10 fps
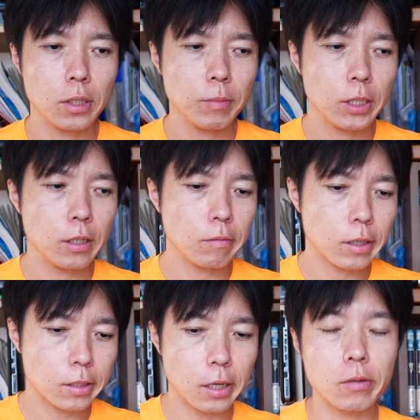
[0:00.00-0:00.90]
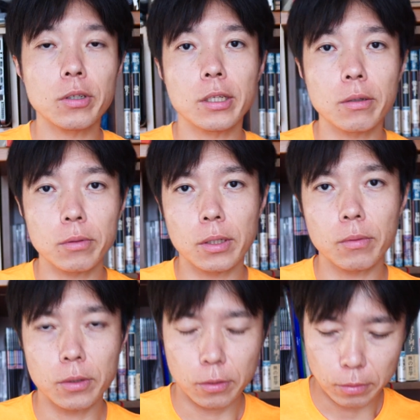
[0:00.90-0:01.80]
意味では参考になることは
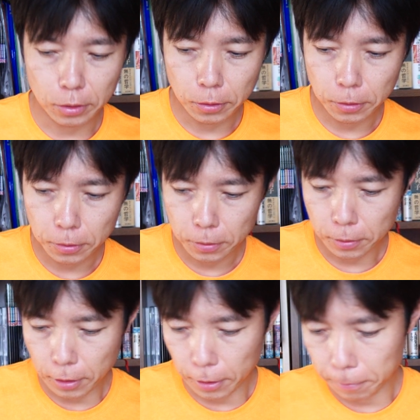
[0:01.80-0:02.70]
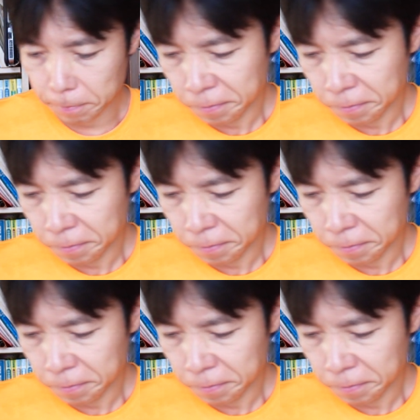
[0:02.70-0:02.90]
多いと思います。で、